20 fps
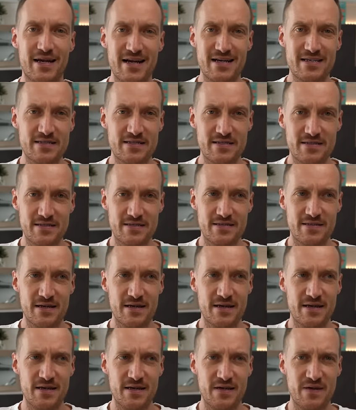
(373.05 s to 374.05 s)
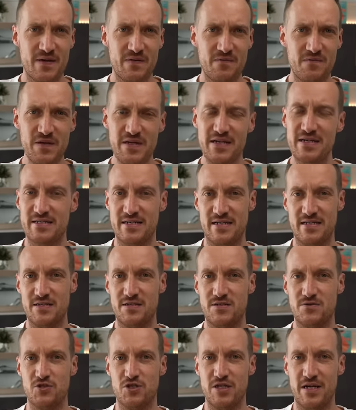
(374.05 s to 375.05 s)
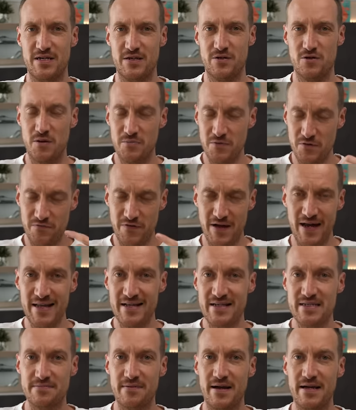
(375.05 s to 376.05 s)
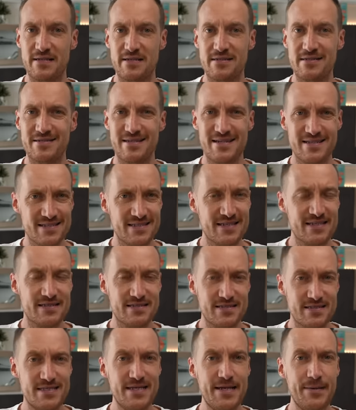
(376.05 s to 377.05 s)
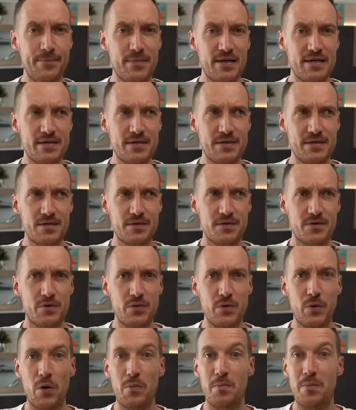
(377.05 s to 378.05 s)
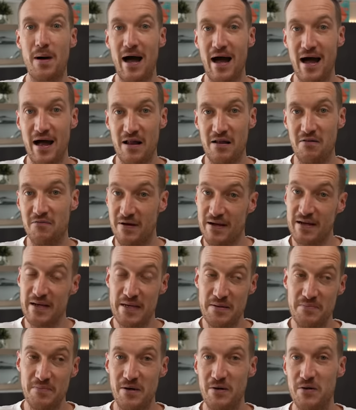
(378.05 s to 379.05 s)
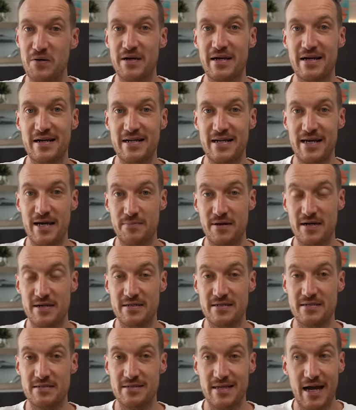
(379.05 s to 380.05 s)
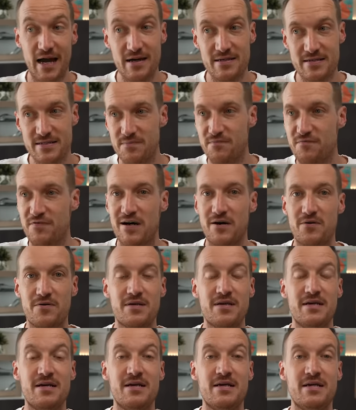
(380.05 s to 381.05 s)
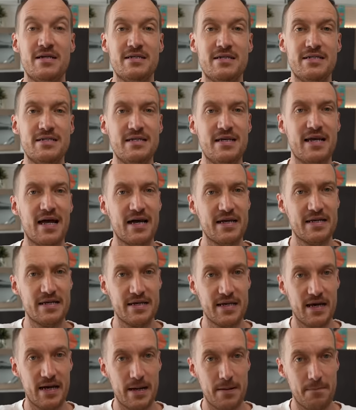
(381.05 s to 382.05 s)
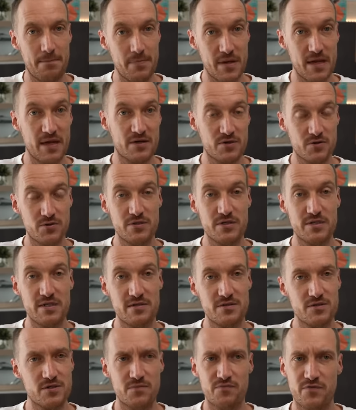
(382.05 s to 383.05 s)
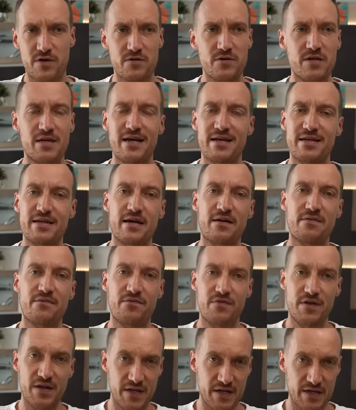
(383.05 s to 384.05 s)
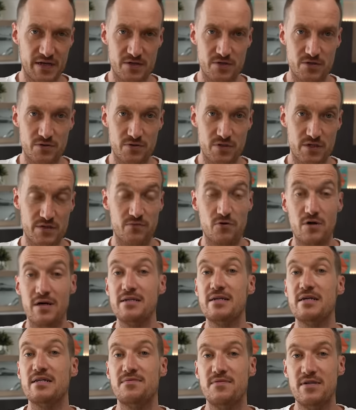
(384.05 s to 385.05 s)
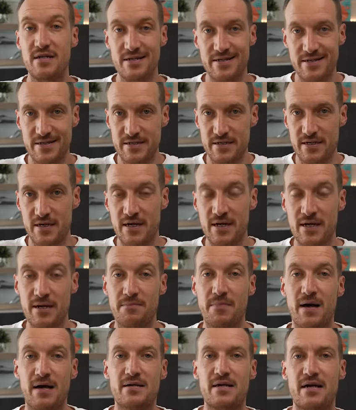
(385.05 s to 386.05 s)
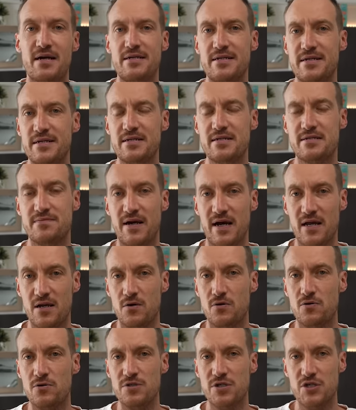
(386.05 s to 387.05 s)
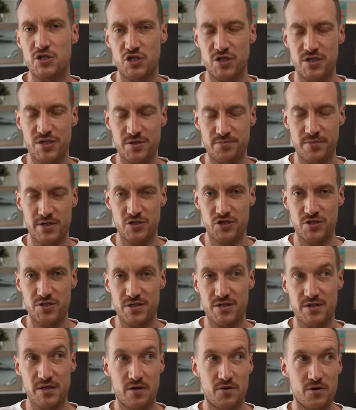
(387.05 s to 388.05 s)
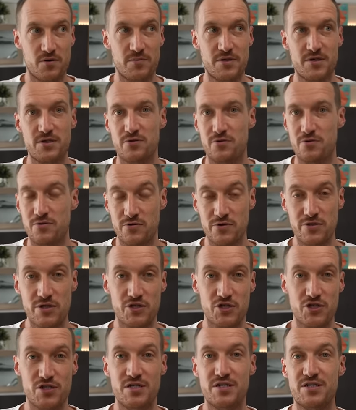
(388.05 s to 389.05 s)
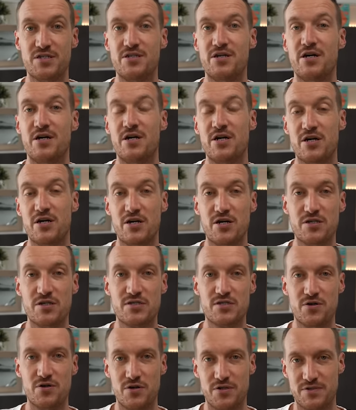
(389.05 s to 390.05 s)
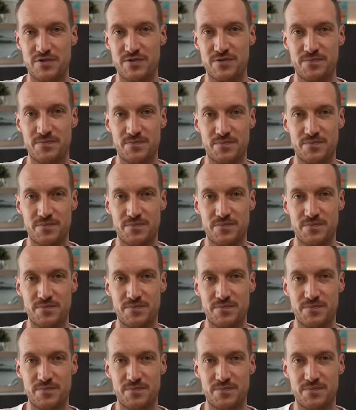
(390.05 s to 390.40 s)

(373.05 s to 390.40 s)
Erstens, wie das Ganze zustande kommt und vor allen Dingen zweitens, dass das ziemlich normal, weil eben auch erklärbar ist. Ja, es gibt Frauen, die leiden da mehr drunter und es gibt Frauen, die leiden da weniger drunter. Woran das wieder liegt, mag daran liegen, dass wir alle unterschiedliche Menschen sind, auch mit unterschiedlichen Ressourcen.